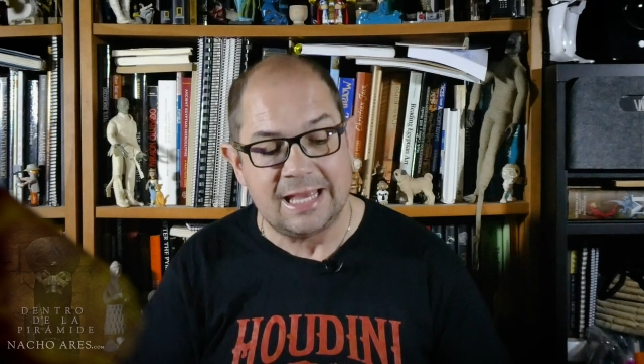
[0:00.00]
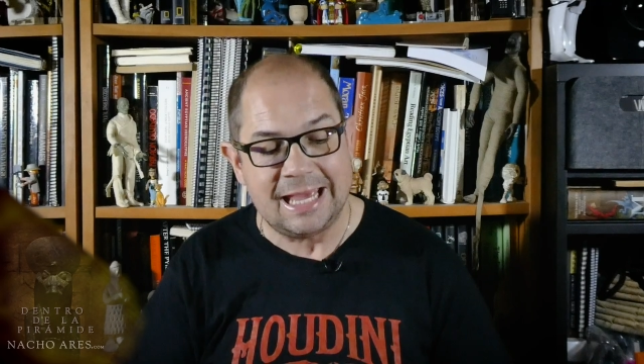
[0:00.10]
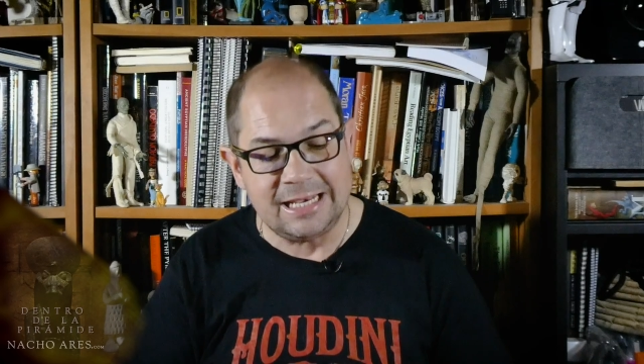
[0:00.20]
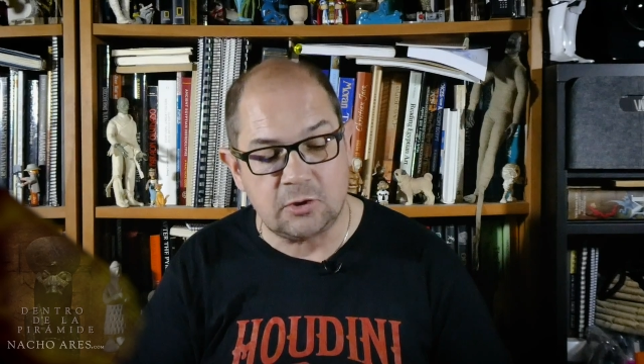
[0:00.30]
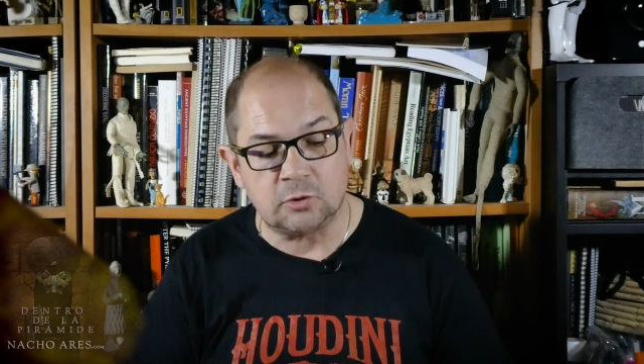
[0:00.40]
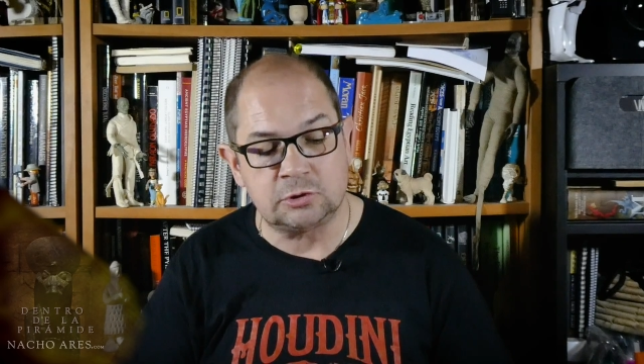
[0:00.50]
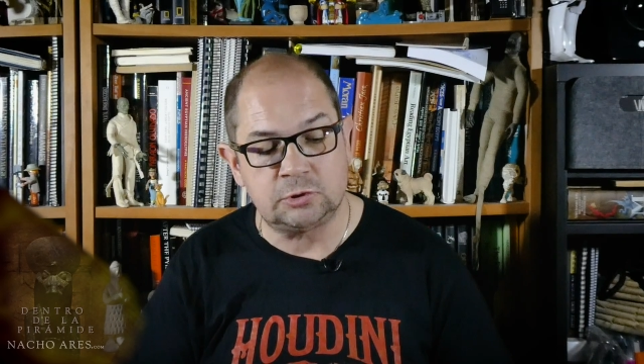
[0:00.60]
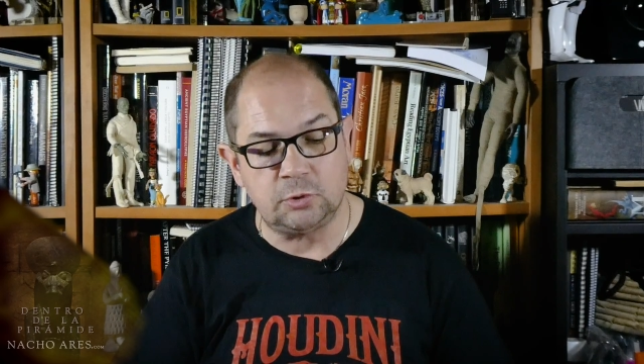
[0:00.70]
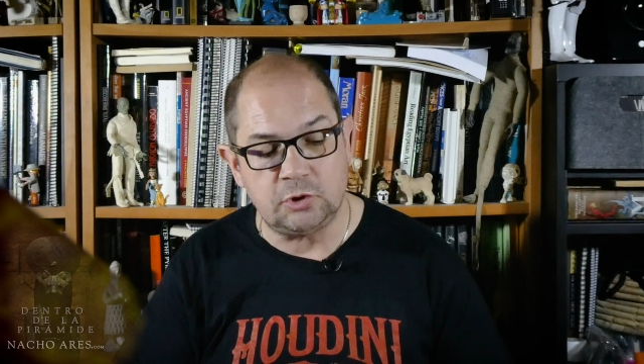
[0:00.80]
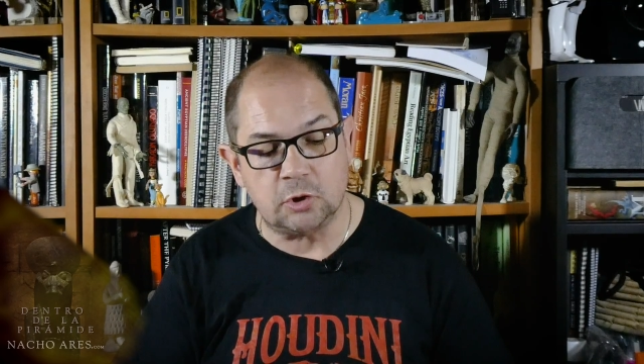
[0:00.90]
él
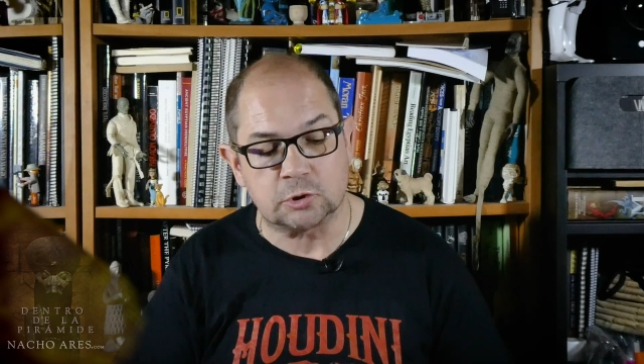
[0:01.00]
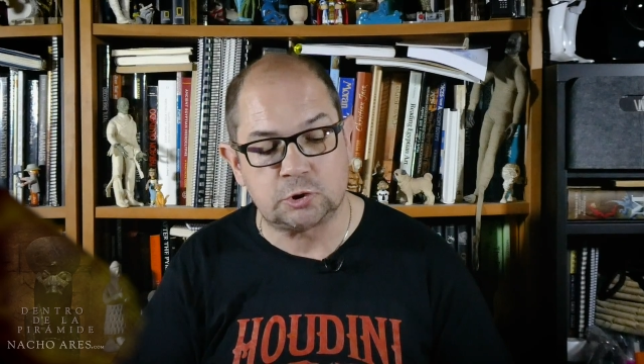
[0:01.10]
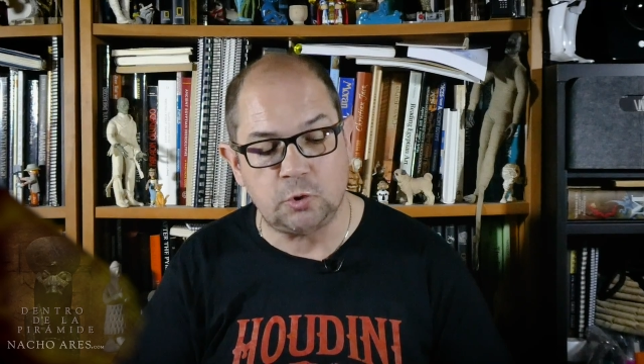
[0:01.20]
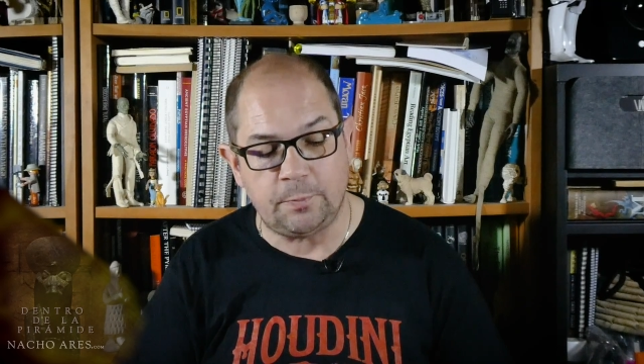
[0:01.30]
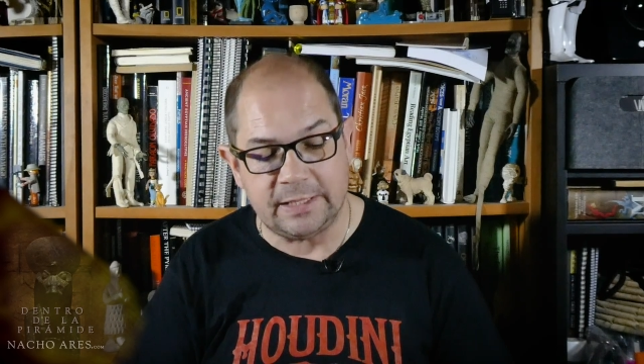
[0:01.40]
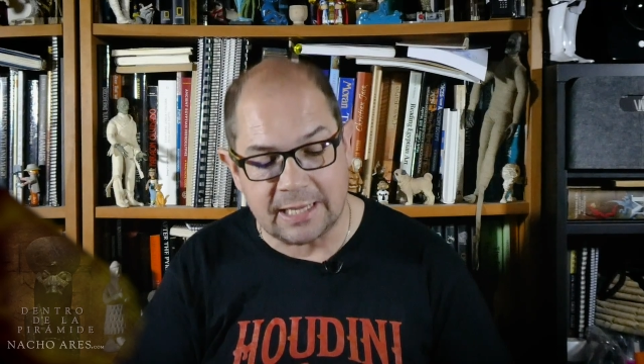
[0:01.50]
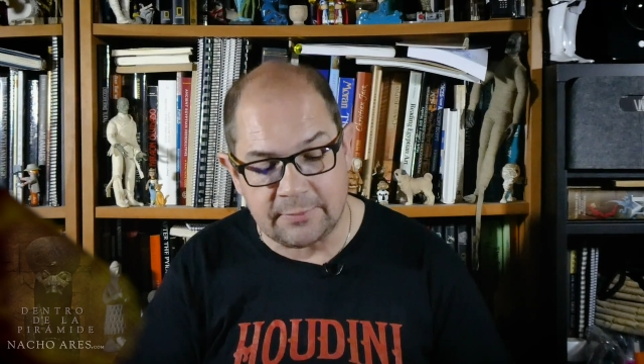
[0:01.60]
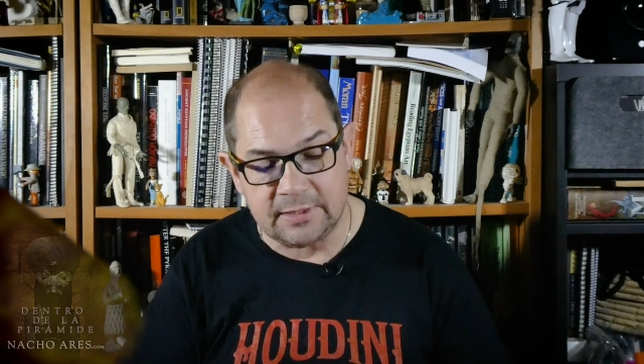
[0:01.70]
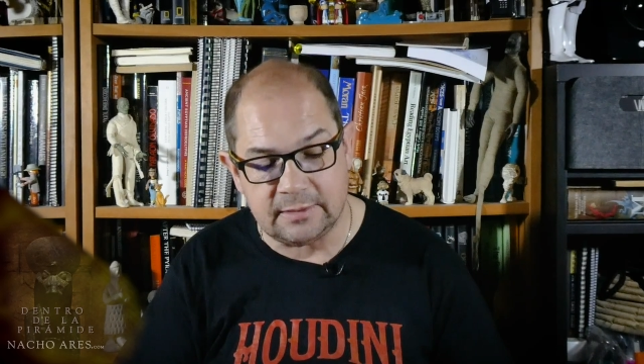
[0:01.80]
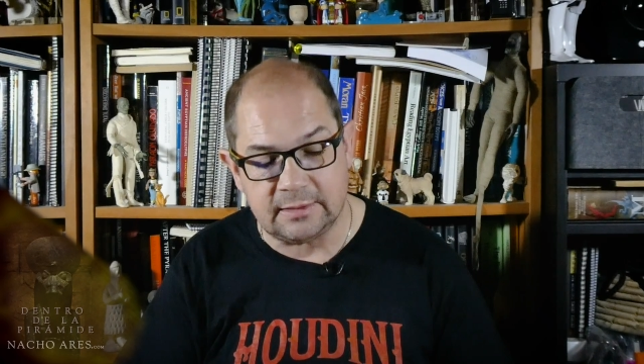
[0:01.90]
construyó su
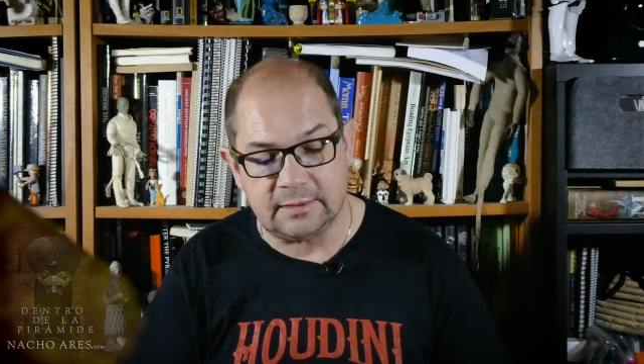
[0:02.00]
pirámide